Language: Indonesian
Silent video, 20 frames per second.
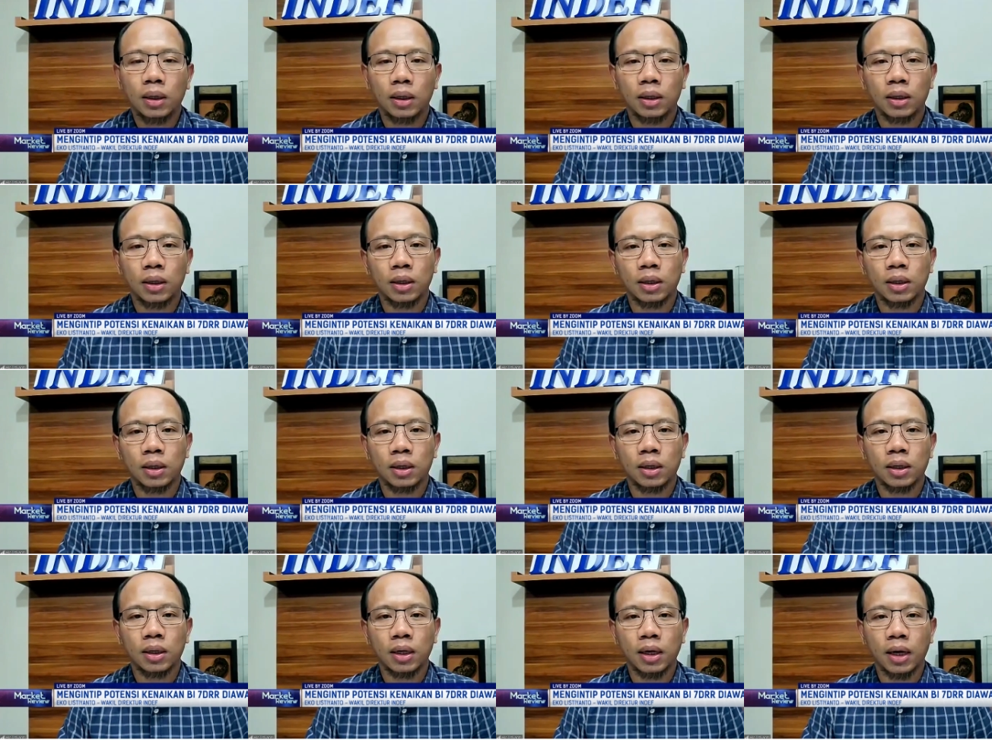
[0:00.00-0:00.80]

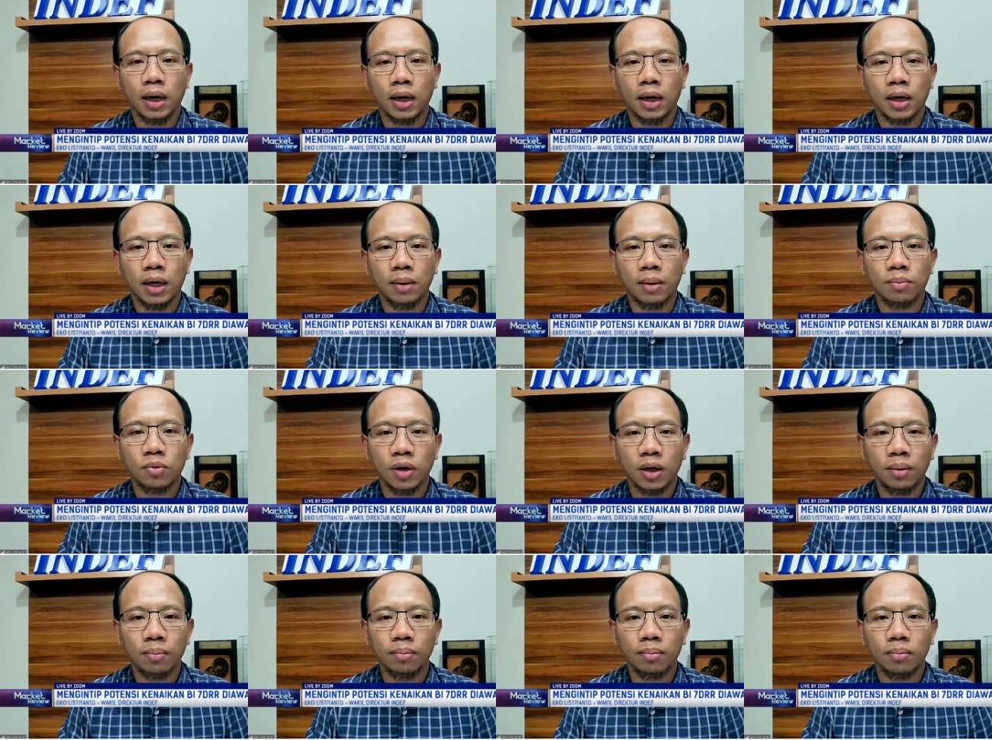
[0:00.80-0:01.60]
Uh, karena
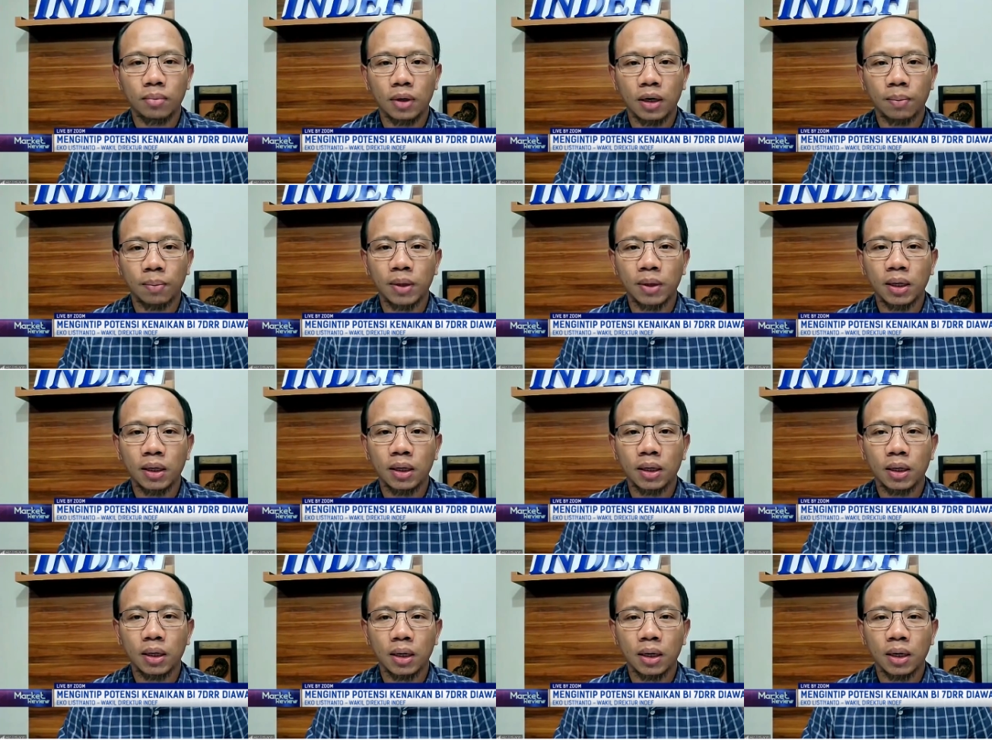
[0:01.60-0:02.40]
mungkin
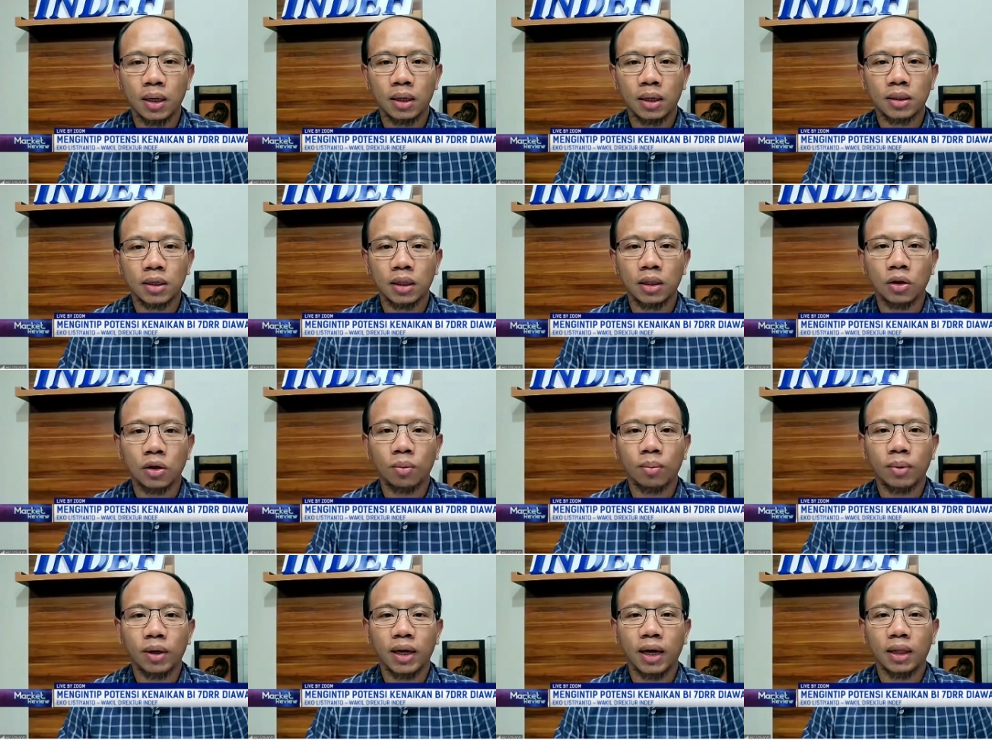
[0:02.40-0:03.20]
lebih uh,
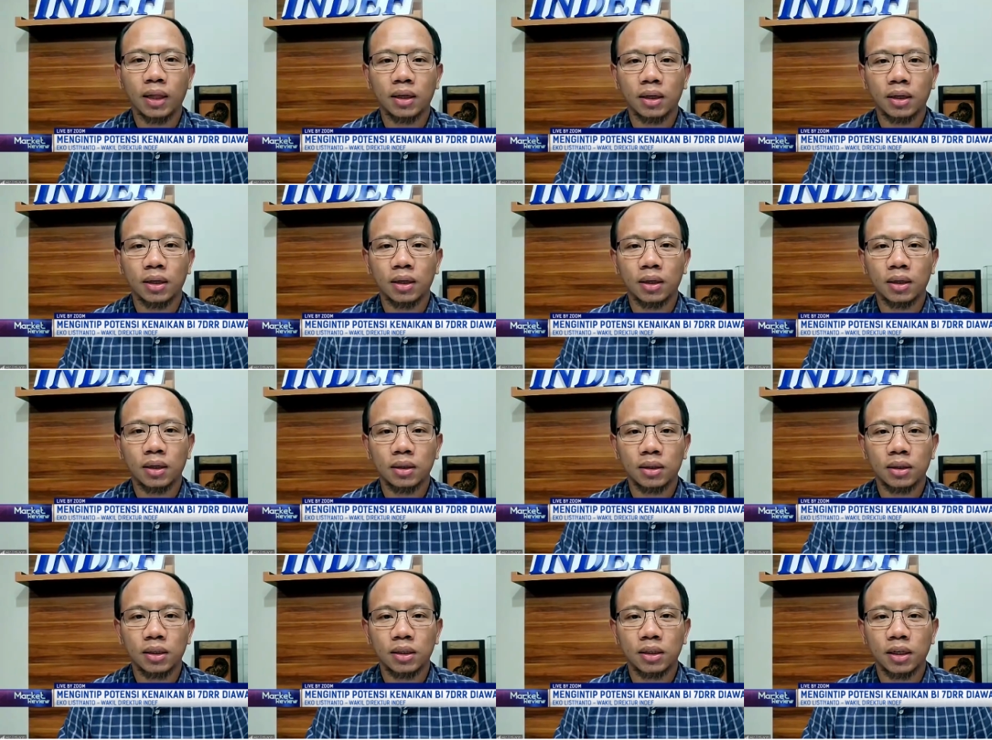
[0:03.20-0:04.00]
cenderung melihat
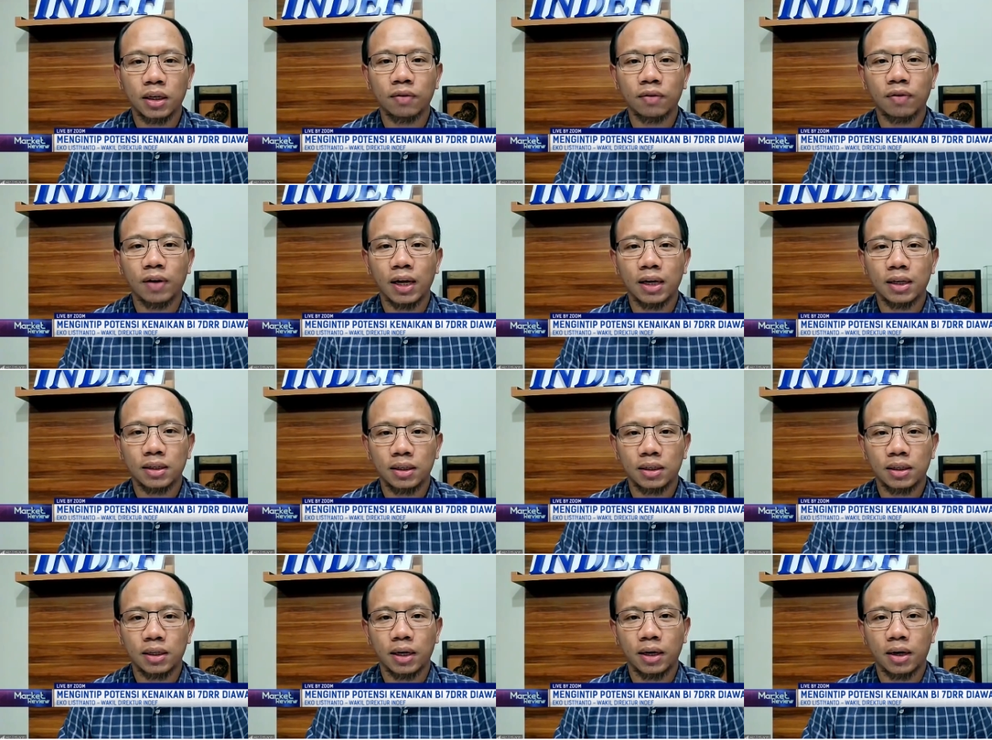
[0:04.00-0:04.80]
ke sisi
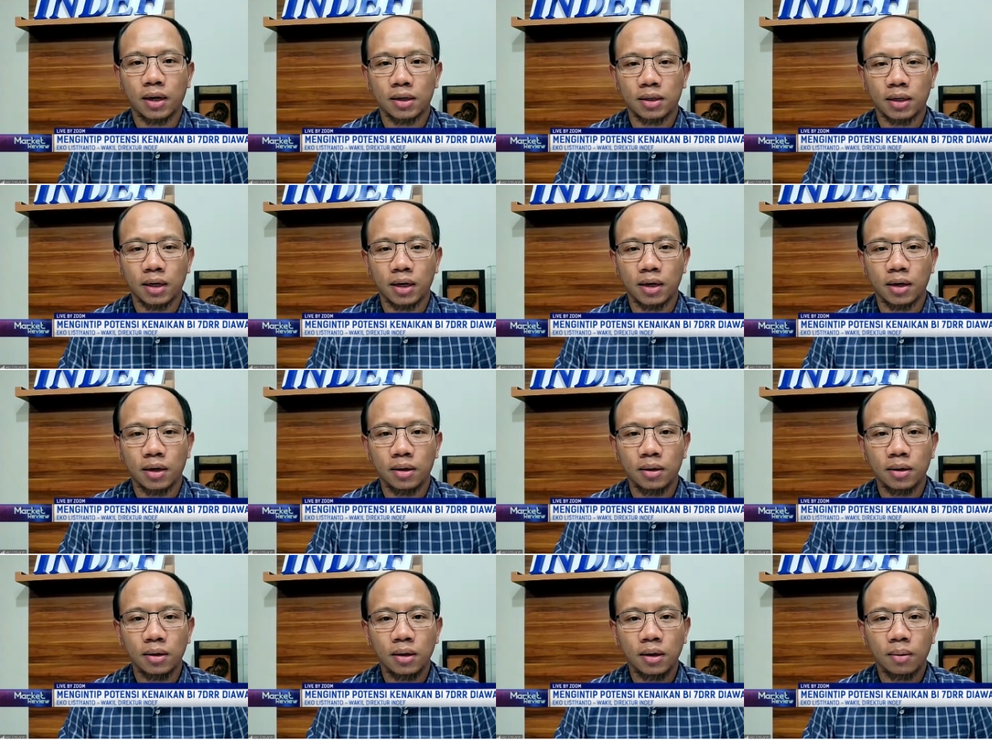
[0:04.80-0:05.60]
inflasi saya rasa ya